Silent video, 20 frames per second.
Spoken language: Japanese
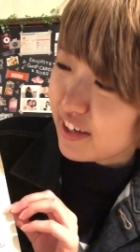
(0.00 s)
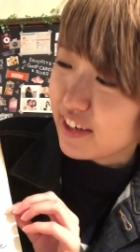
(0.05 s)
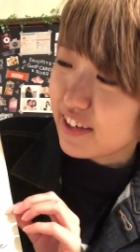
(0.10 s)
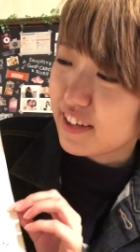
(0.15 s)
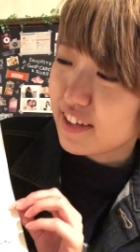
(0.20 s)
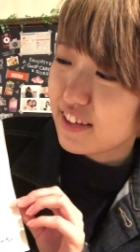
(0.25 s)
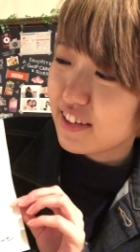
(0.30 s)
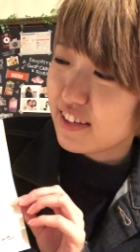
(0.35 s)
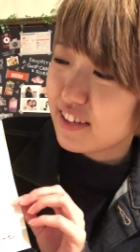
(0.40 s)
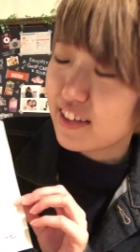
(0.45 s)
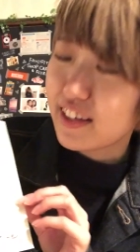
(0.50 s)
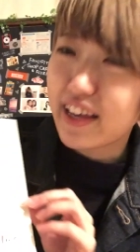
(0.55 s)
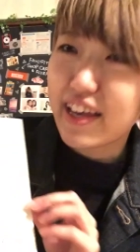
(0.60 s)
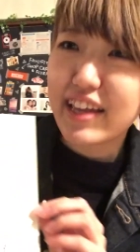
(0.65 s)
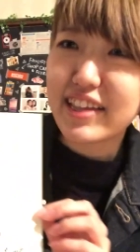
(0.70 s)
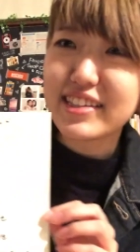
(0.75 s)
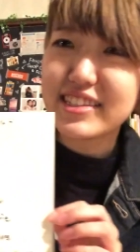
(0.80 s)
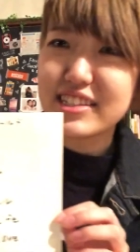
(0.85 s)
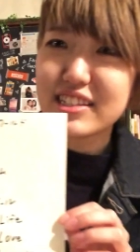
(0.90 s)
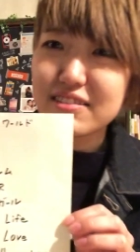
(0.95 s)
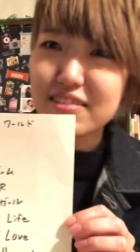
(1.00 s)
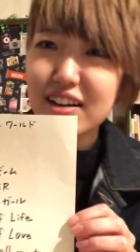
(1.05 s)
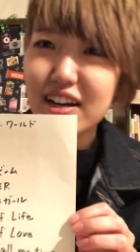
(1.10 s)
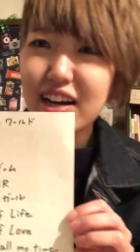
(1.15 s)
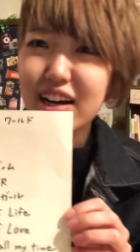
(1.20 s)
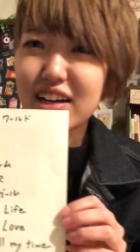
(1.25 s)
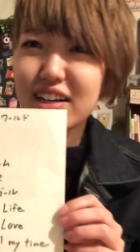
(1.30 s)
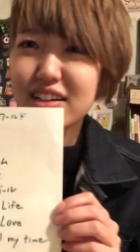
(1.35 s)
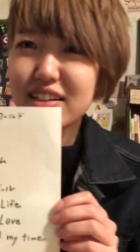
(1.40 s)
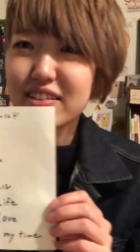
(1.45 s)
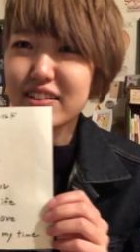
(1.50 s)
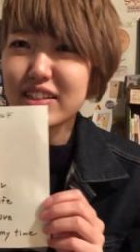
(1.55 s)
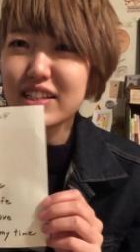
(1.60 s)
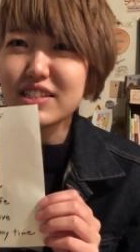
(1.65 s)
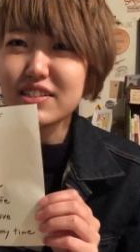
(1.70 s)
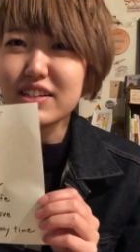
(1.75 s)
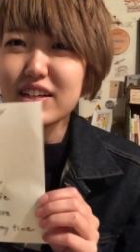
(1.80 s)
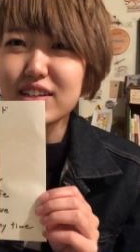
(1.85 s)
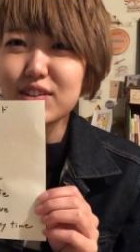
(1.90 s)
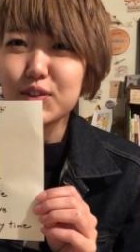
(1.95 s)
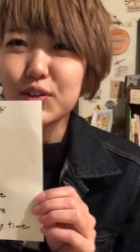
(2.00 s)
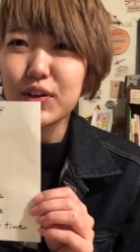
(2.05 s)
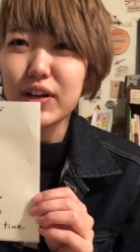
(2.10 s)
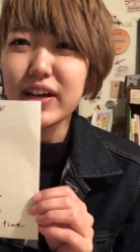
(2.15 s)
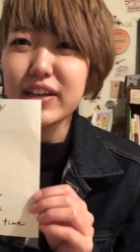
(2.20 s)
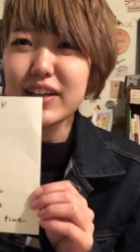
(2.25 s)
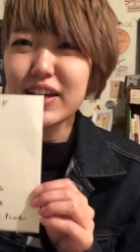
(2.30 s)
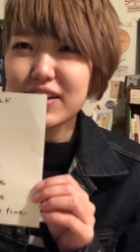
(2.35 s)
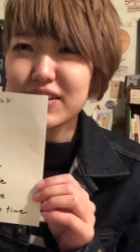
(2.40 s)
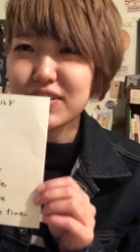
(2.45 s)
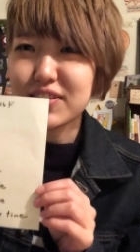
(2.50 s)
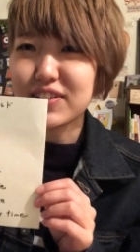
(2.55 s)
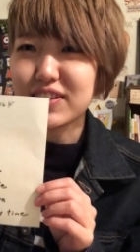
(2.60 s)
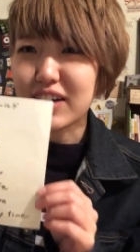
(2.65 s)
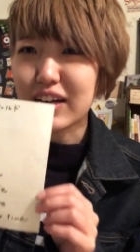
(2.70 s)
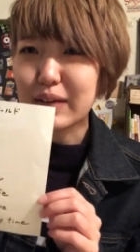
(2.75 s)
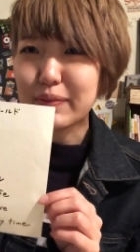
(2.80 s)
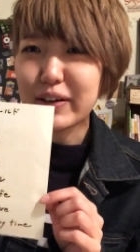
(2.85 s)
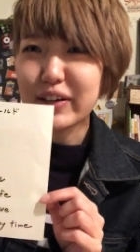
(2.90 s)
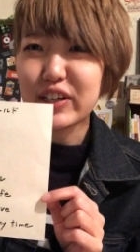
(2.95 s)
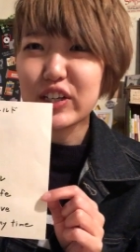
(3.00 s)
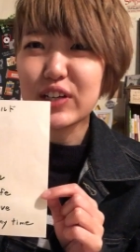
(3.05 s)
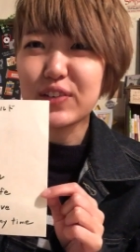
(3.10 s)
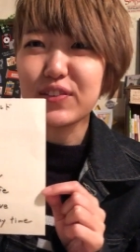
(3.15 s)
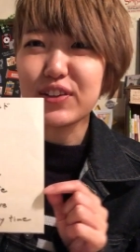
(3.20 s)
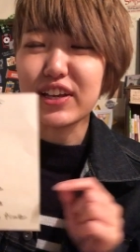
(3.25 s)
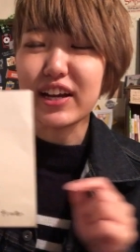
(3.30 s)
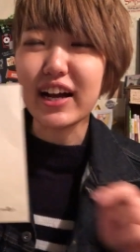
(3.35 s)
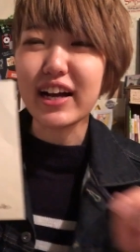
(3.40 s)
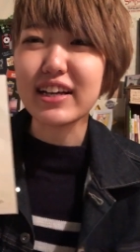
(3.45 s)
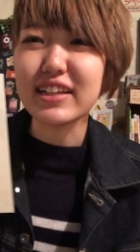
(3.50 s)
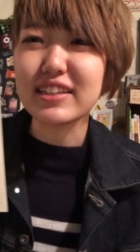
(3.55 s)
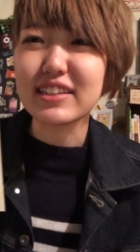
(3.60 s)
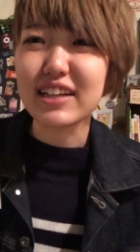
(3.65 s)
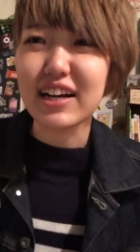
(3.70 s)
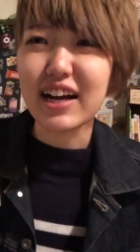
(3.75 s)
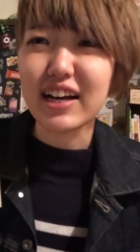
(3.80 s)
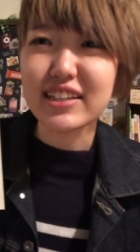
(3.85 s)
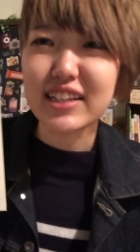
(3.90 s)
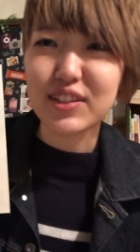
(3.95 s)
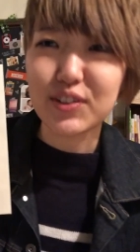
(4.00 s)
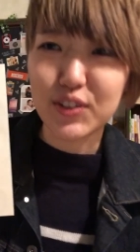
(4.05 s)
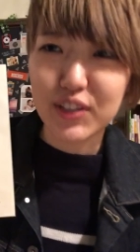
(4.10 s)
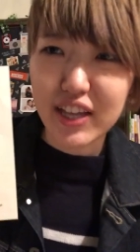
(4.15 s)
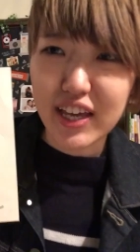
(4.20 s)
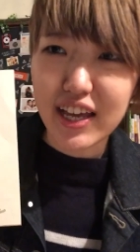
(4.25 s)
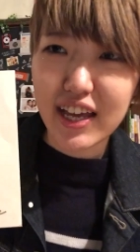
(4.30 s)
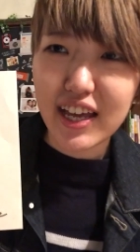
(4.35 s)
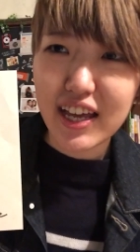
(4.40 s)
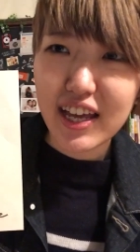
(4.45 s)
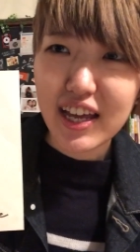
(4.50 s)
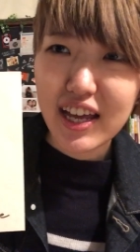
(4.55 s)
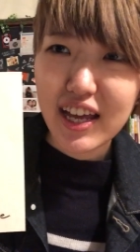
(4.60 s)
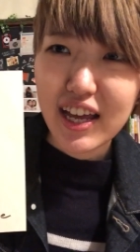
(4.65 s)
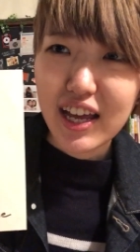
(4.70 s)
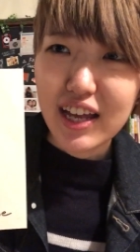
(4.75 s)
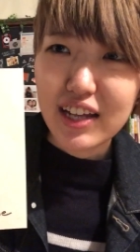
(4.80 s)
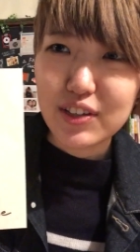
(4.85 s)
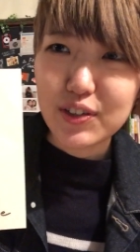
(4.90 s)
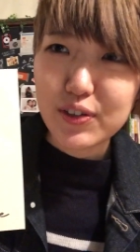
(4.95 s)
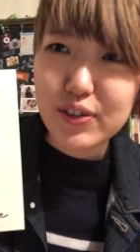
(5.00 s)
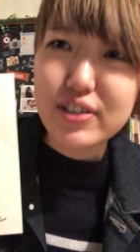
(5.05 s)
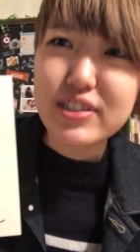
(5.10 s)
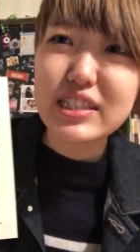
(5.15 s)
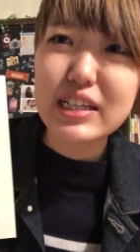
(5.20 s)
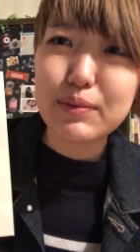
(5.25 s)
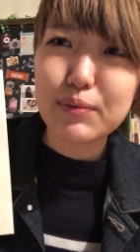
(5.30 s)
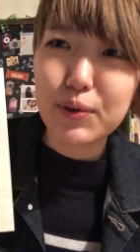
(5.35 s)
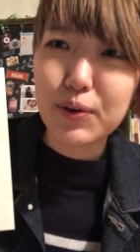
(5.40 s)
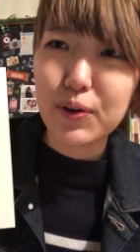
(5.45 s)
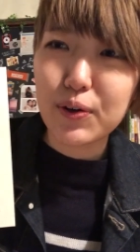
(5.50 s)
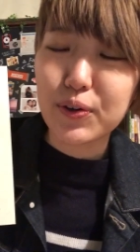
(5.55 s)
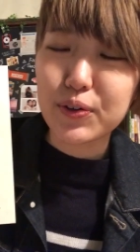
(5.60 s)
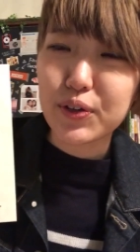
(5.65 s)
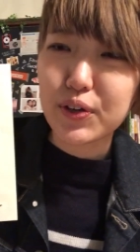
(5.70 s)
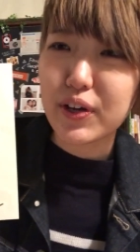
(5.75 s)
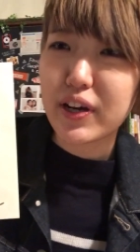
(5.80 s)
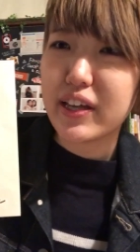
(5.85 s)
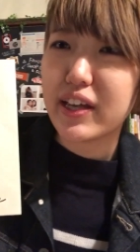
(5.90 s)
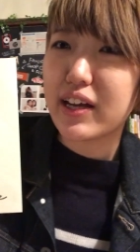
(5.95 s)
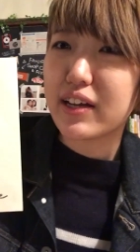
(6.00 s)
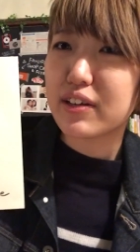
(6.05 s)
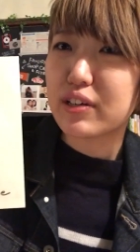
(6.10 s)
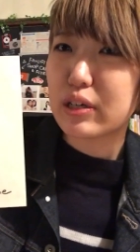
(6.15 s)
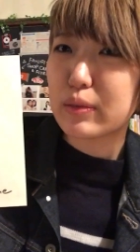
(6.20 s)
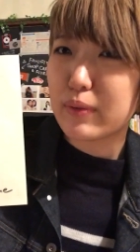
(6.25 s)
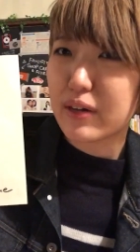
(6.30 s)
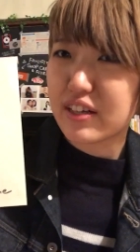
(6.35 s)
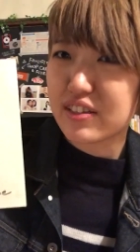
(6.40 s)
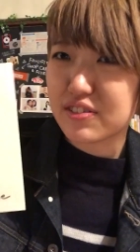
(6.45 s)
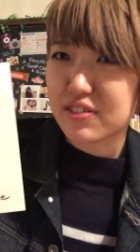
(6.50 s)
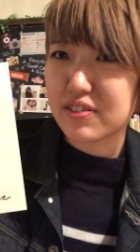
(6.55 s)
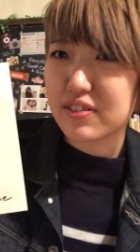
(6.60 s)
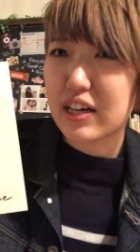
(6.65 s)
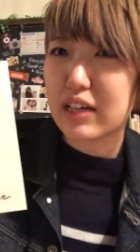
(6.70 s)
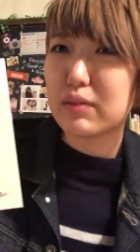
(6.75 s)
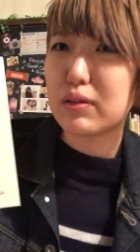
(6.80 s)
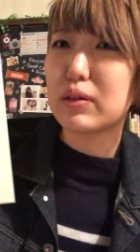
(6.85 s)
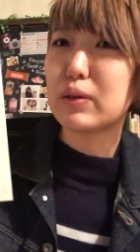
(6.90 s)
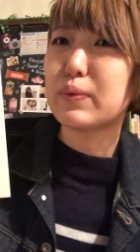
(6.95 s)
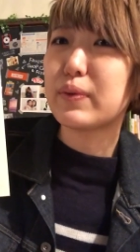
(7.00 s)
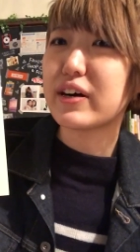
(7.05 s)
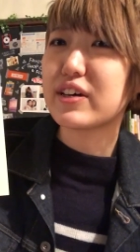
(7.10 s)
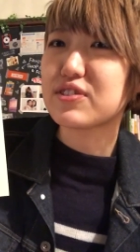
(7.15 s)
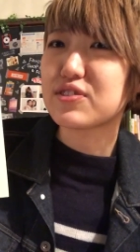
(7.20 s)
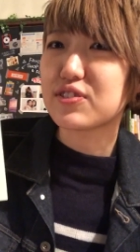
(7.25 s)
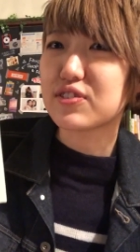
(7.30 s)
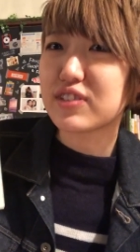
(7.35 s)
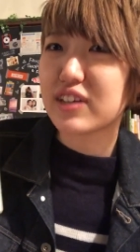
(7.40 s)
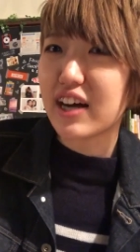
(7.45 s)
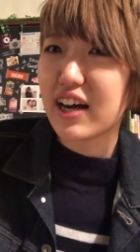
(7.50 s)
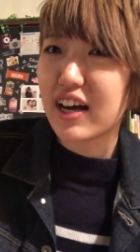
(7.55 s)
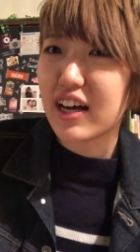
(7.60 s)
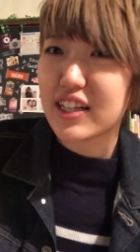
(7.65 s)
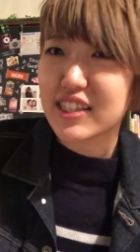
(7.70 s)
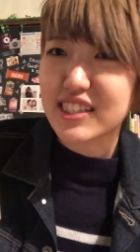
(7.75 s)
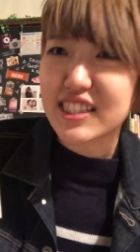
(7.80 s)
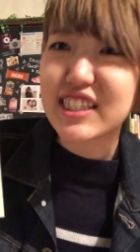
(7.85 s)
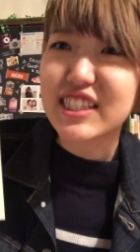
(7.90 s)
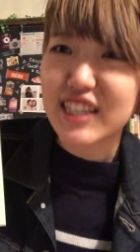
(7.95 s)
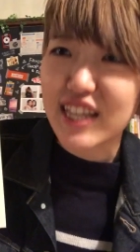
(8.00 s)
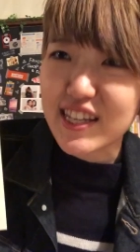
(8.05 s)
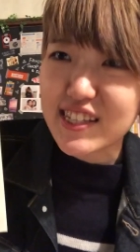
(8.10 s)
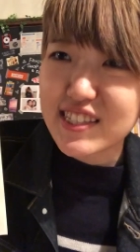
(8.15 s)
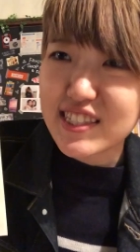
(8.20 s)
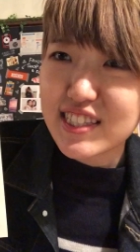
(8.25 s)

はいでエッジは私はあのトライアングルから Perfume に入った派なのでどうしてもトライアングルバージョンアルバムバージョンが好きで